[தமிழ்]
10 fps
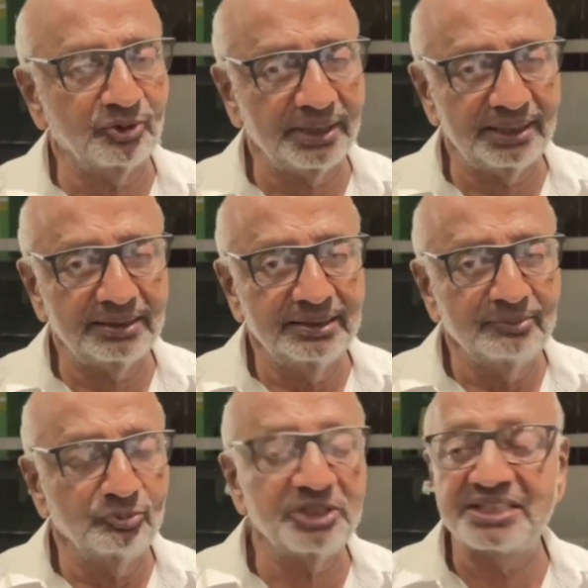செய்த போல
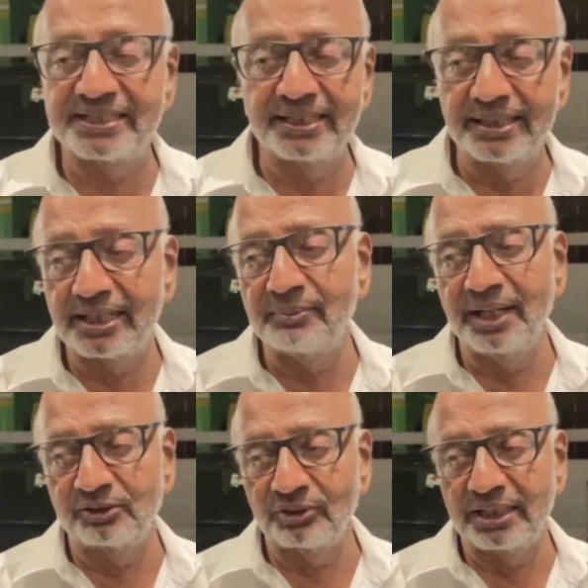முயற்சிகள்
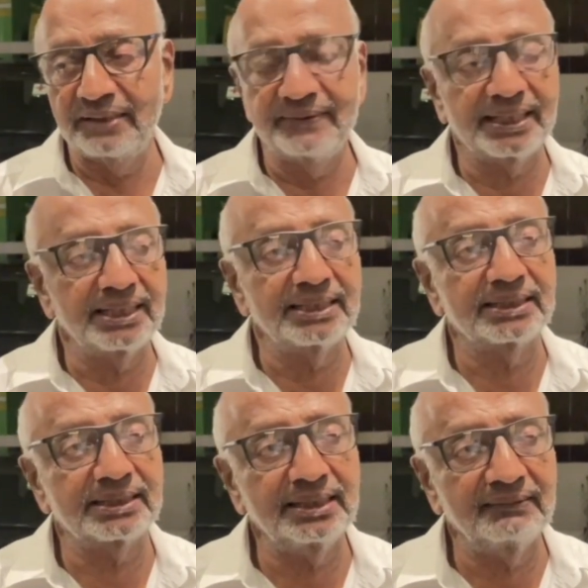எடுக்குமா என்ற ஒரு கேள்வியை
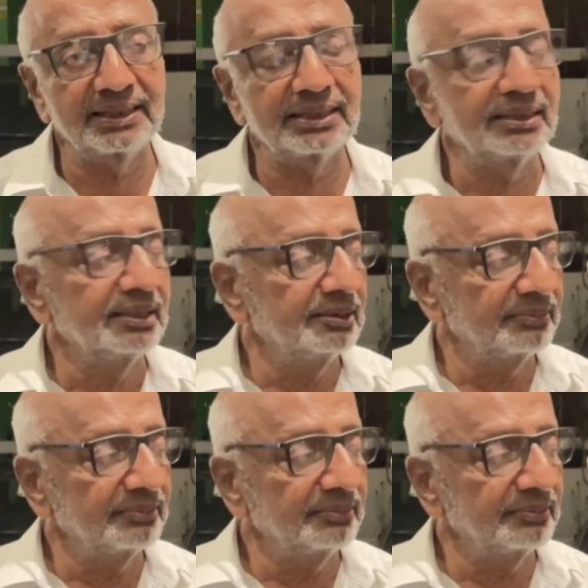கேட்டதற்கு அவர்